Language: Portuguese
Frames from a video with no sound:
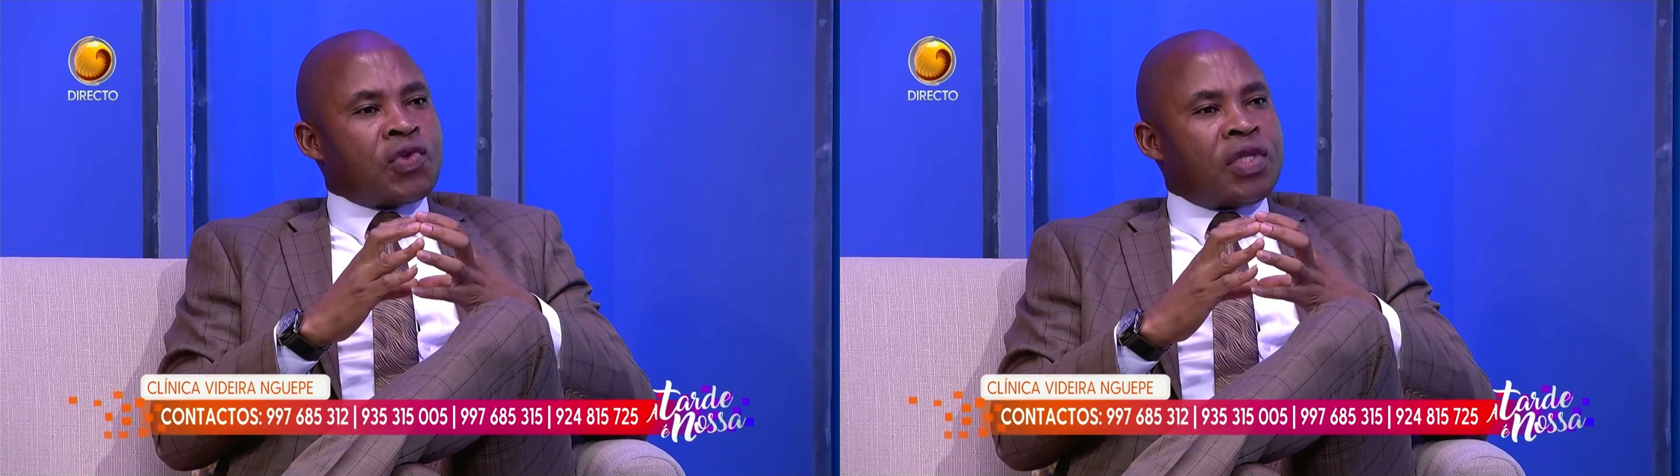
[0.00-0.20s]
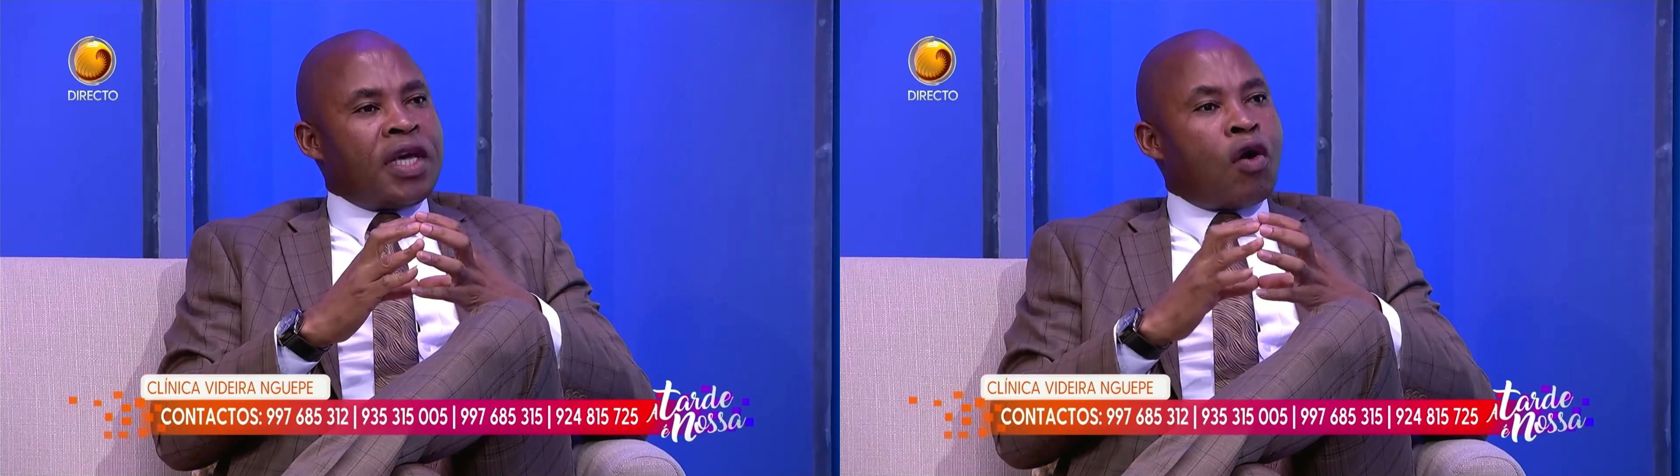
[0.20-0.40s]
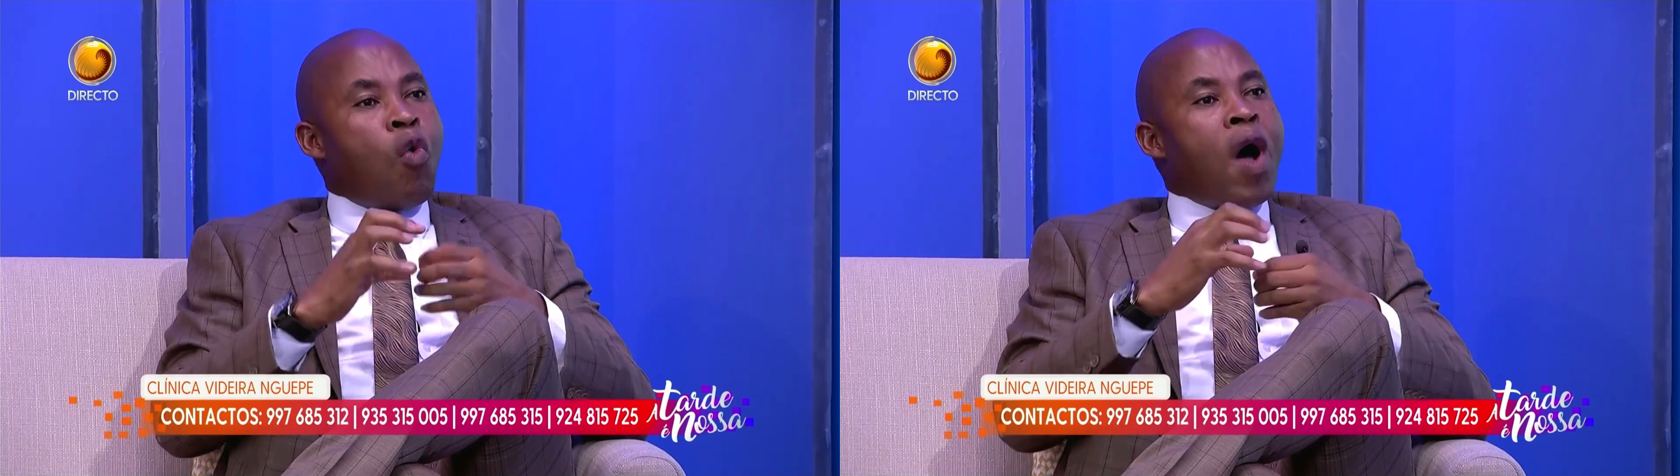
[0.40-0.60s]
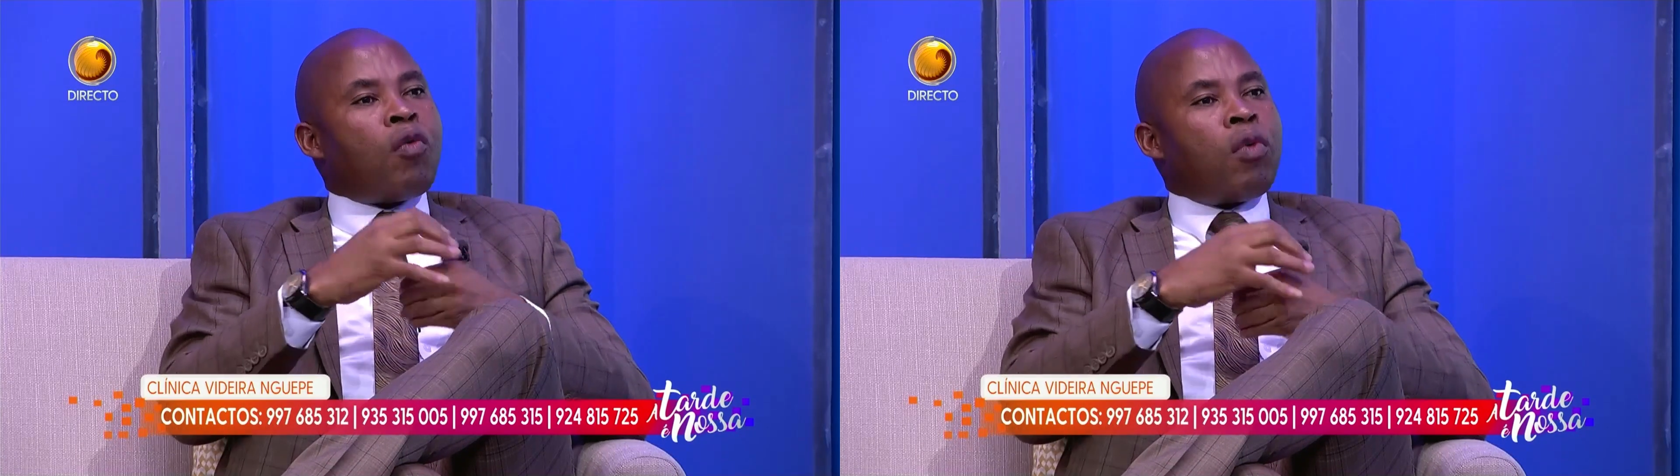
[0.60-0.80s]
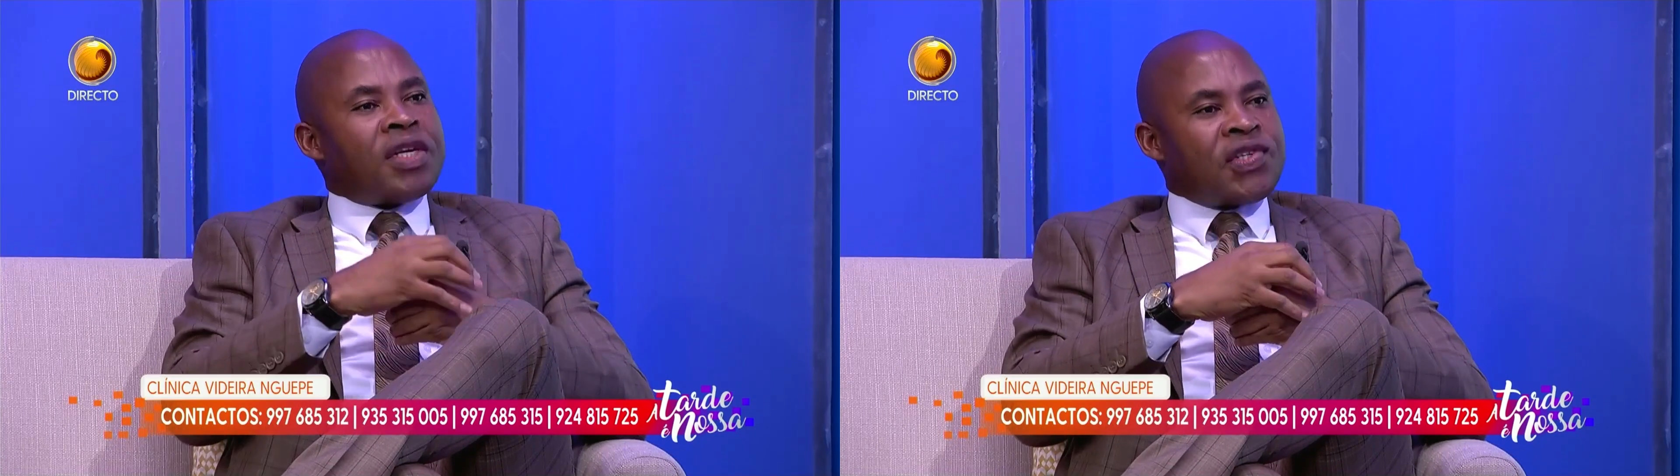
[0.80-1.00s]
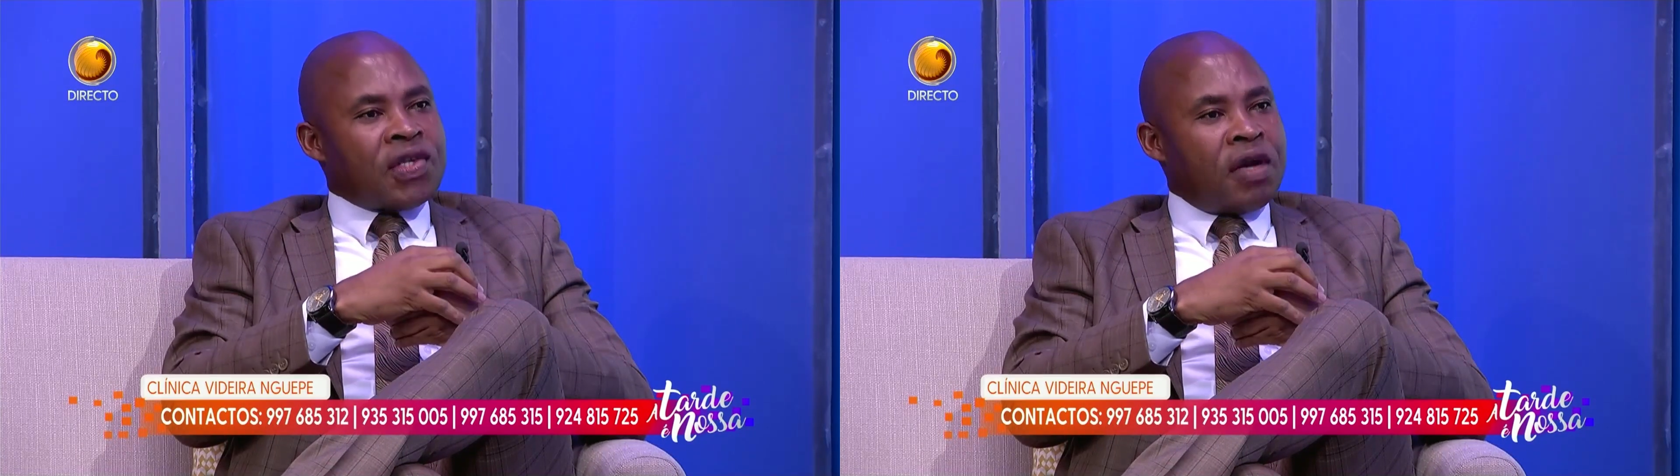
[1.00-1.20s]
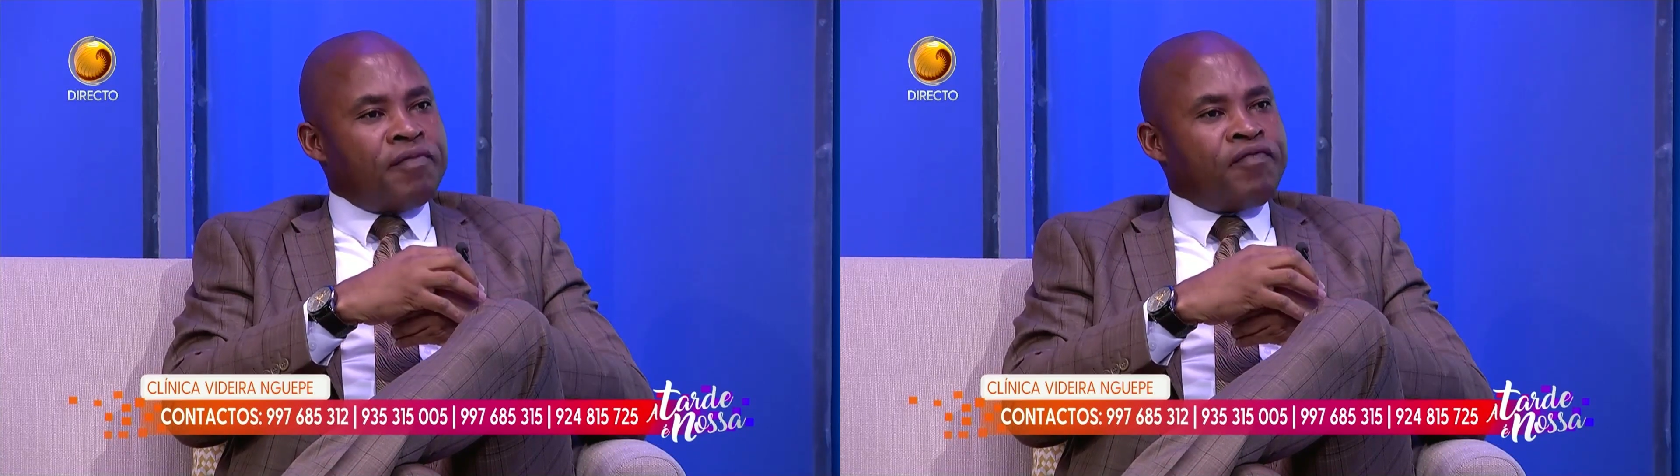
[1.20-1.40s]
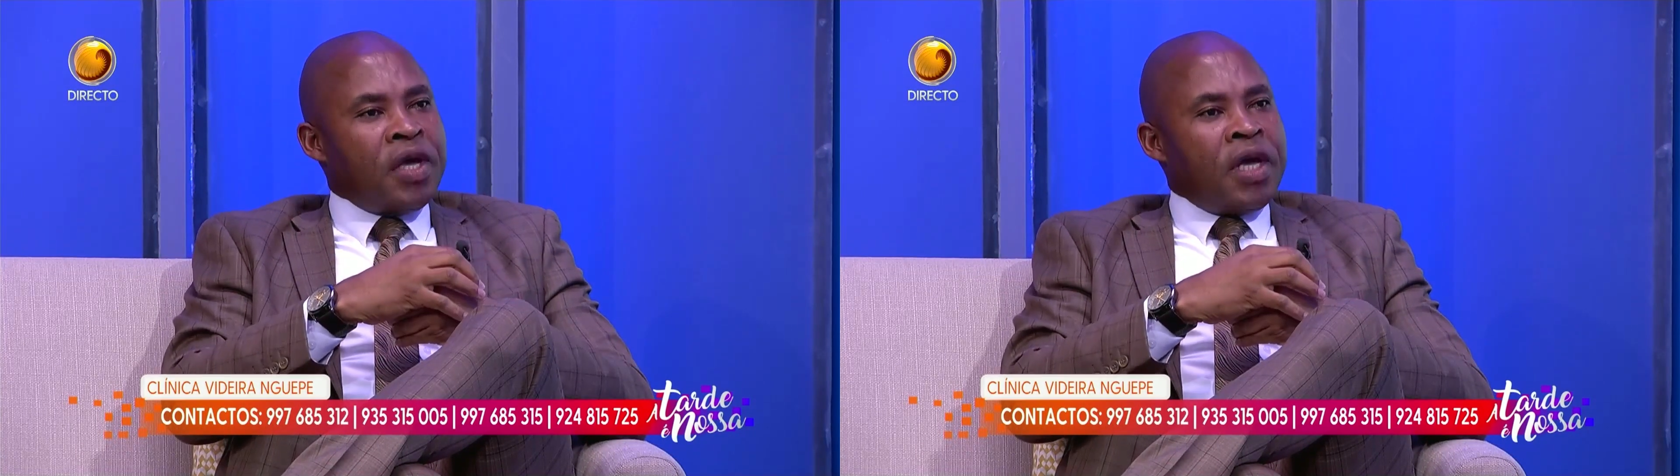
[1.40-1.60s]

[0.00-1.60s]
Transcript: de coagulação.